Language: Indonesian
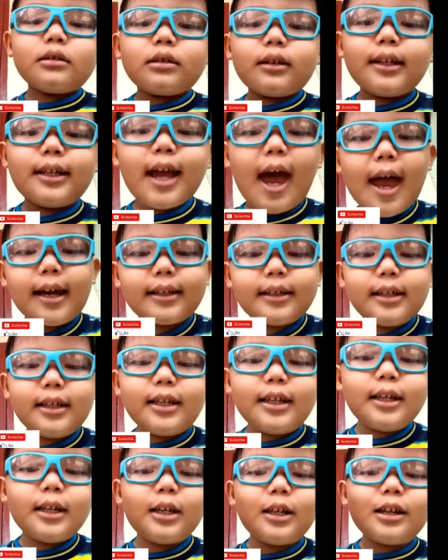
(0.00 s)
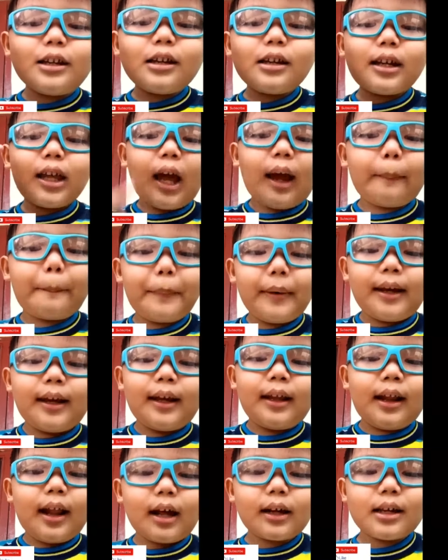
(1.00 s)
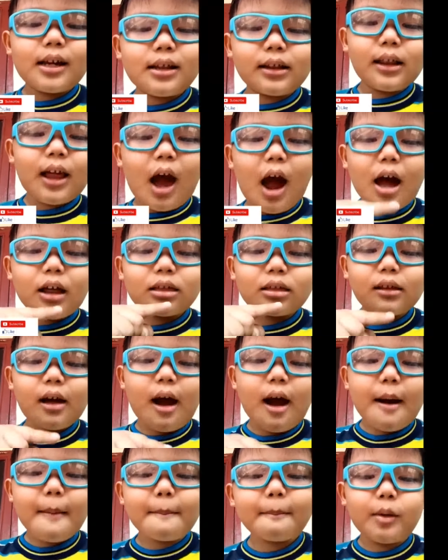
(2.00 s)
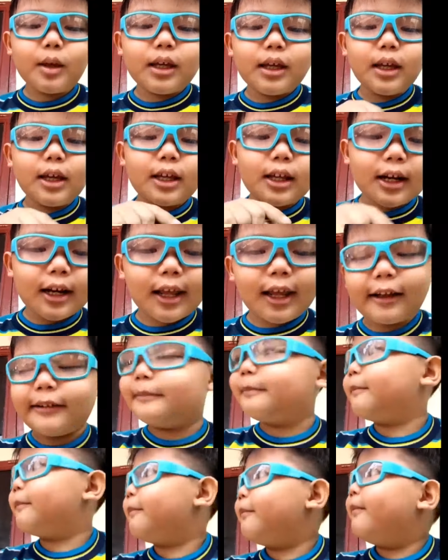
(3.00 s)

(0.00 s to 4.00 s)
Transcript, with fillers: di ID Kevin Aginta Sambiring